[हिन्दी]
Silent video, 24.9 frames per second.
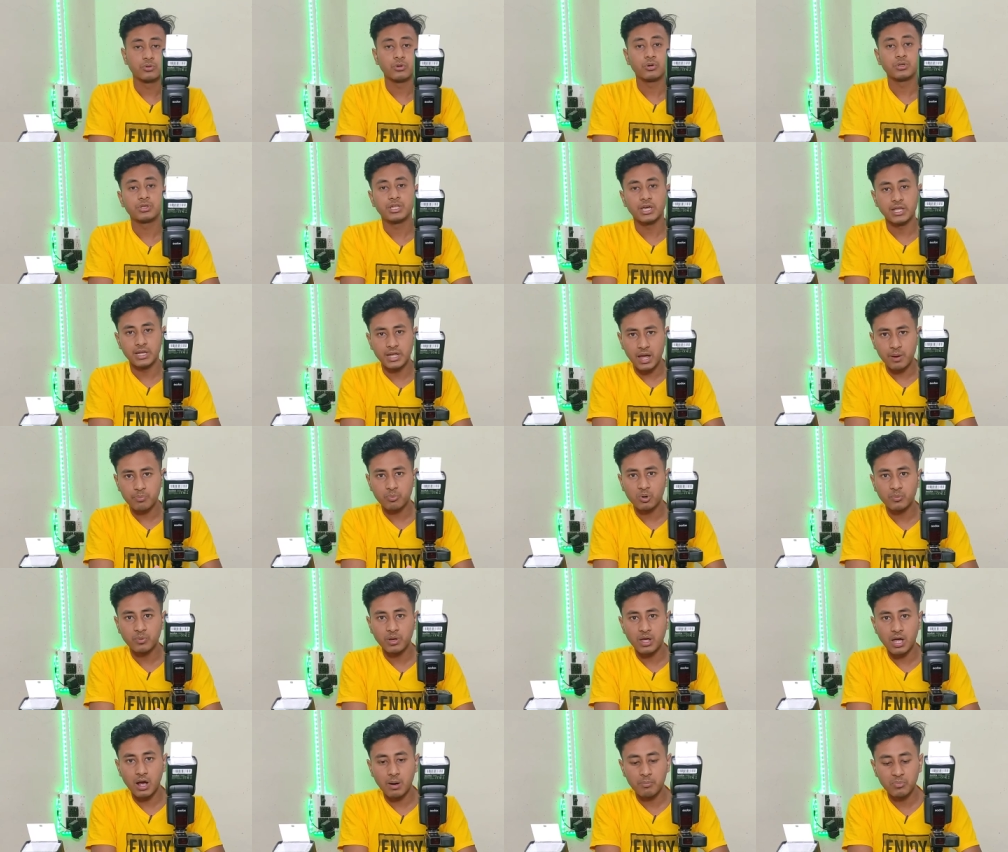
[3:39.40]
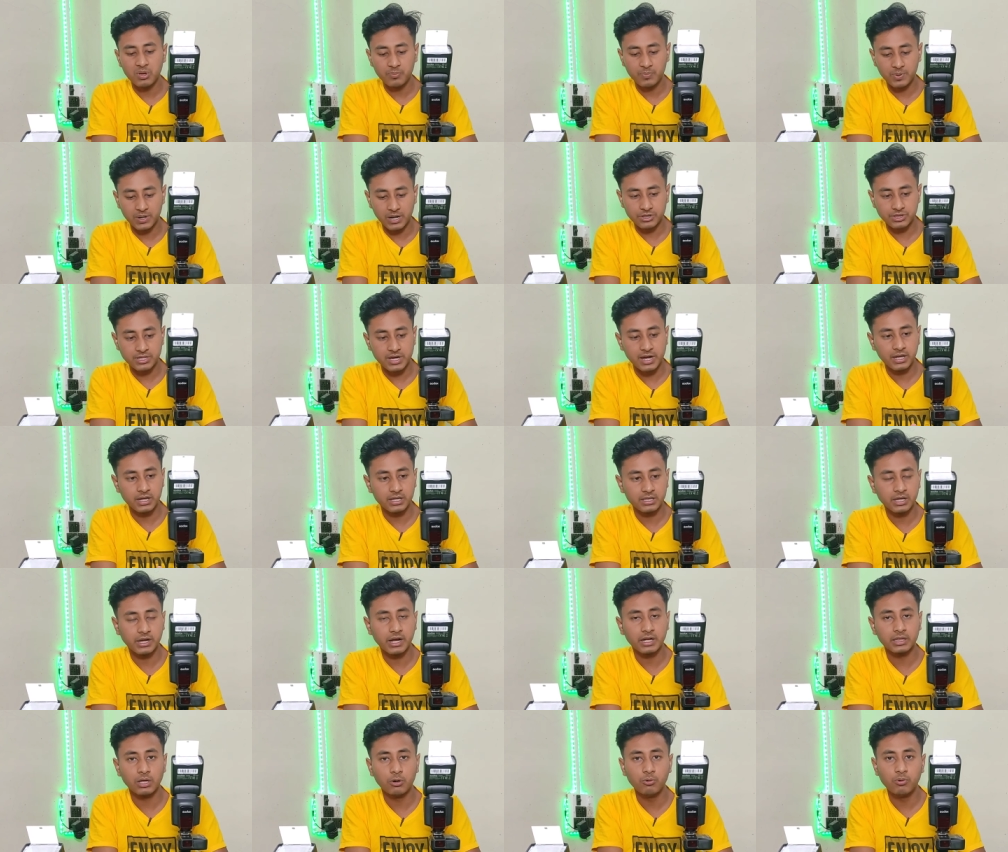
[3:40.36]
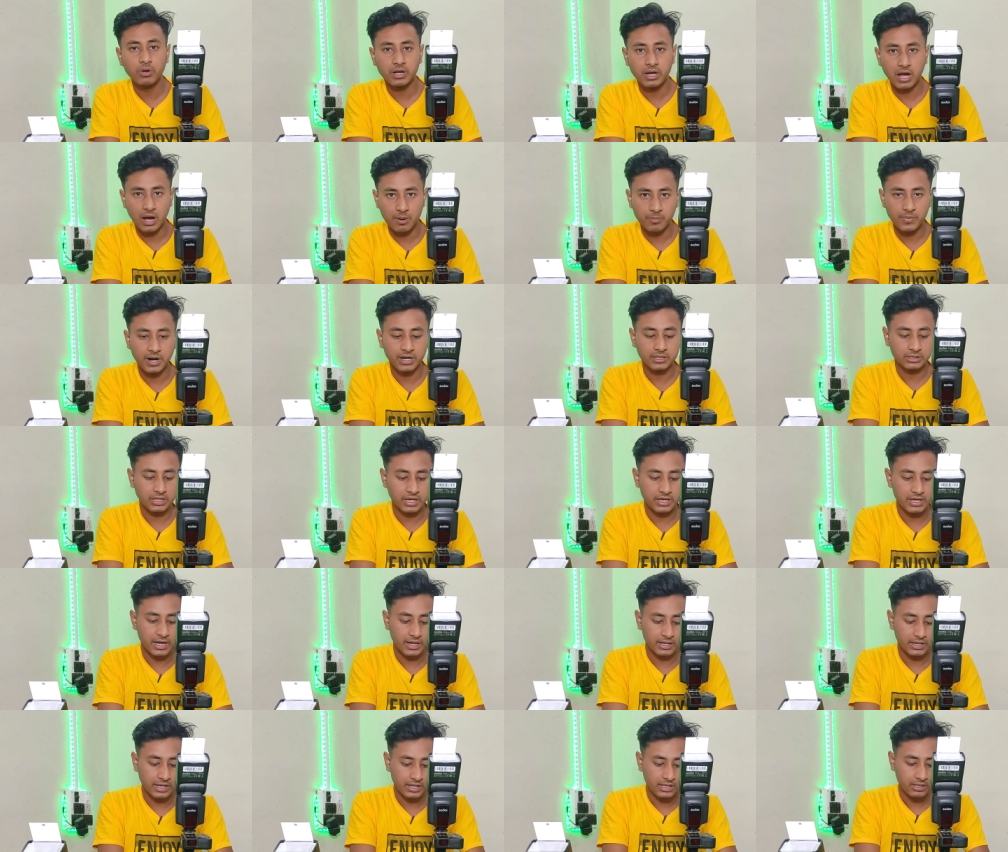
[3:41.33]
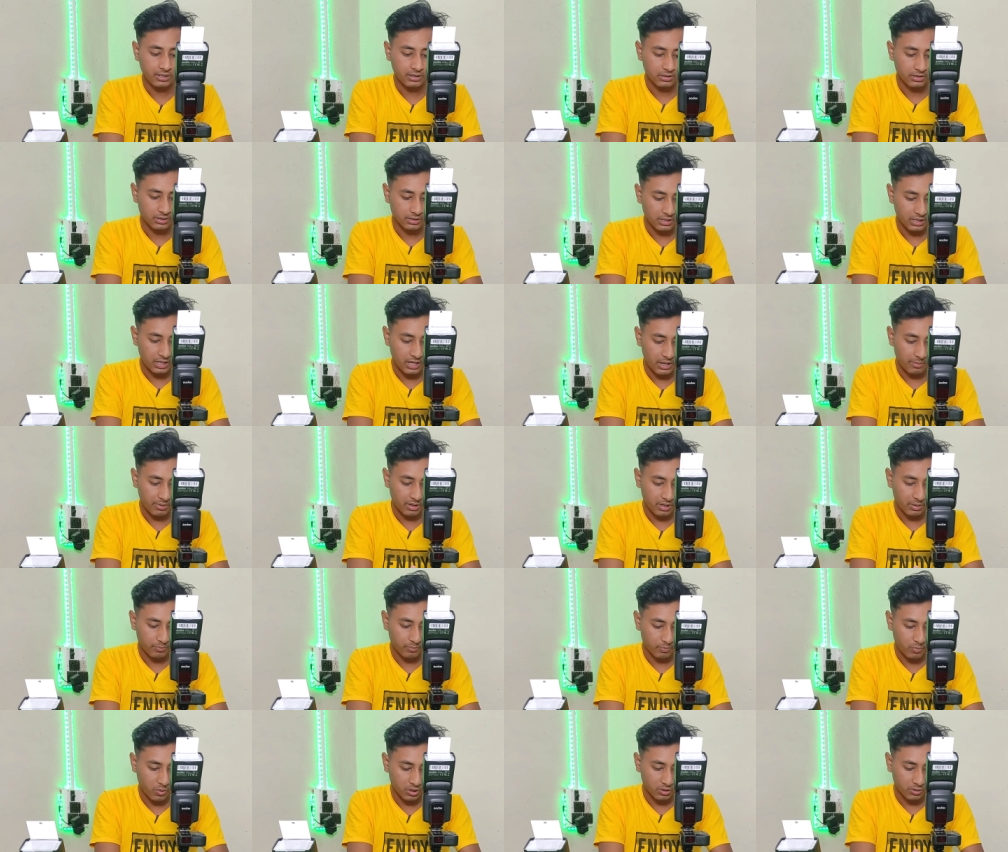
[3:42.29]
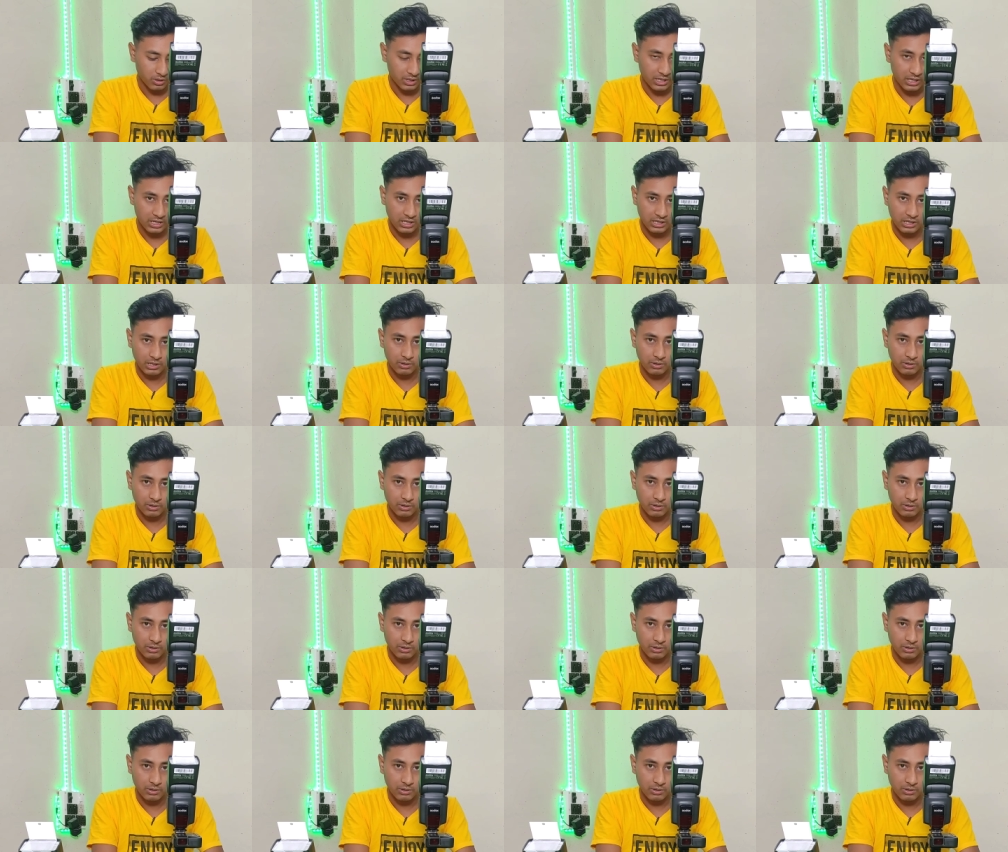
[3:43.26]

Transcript: तो चलिए आपको मैं अभी फ्लैश करके दिखाता हूँ ये काम करता है या नहीं चलिए आप फोटो ले